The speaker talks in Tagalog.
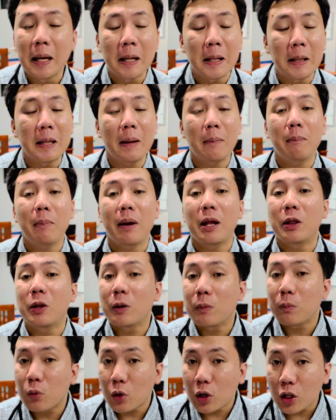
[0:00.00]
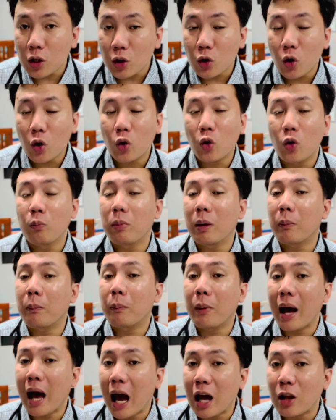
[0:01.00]
Depende po ito kung
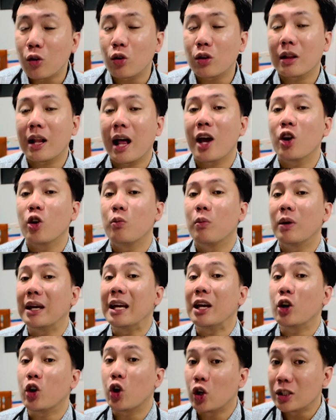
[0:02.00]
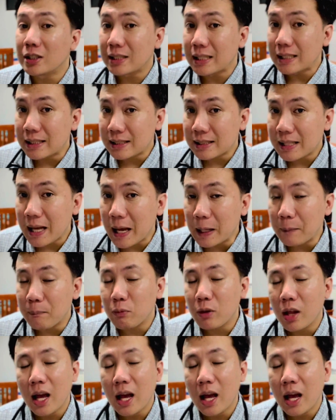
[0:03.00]
paano tayo maging consistent.